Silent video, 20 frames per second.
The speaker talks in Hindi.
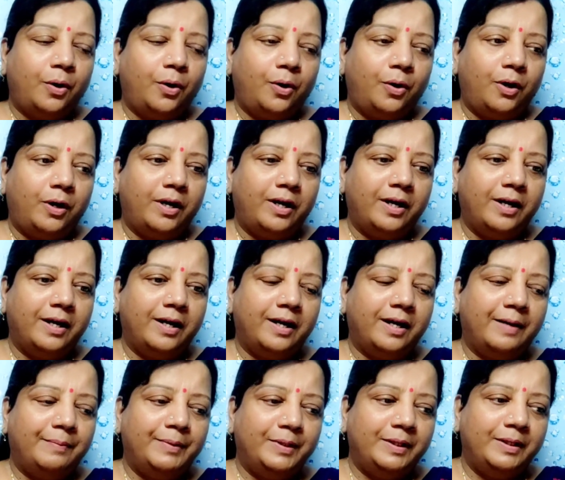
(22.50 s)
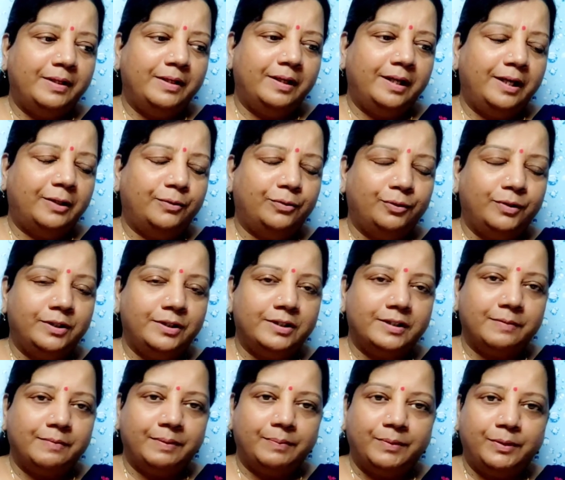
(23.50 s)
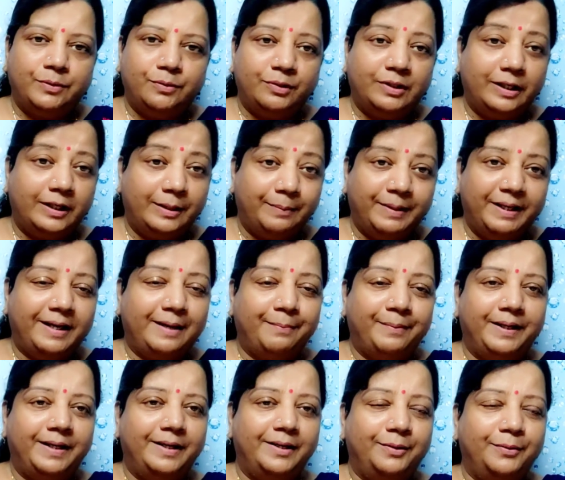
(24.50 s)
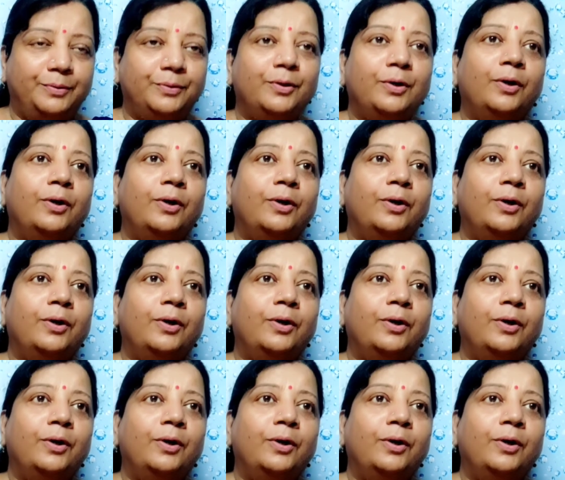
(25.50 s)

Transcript: और अभी एक दो दिन से मैं वीडियो नहीं बना पा रही हूँ